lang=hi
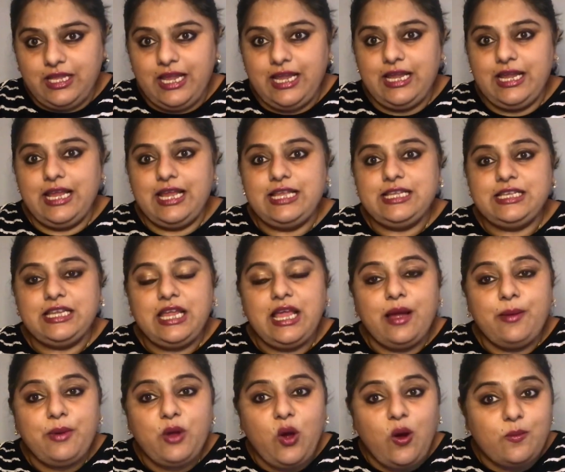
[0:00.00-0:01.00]
थिंग इज़ कि
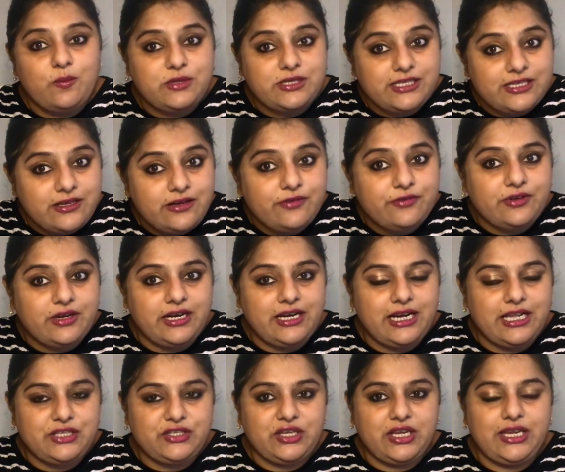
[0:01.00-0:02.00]
हमें ऑब्जर्व
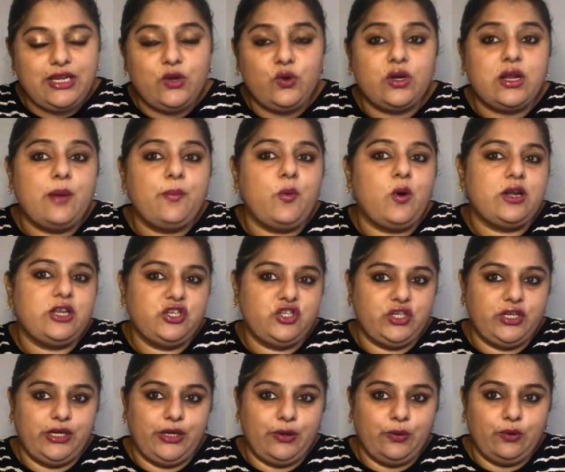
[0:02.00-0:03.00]
करना चाहिए उनका पॉटी
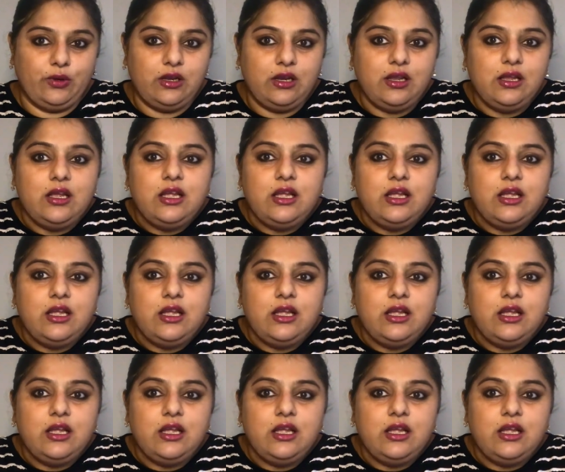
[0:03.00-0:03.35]
शेड्यूल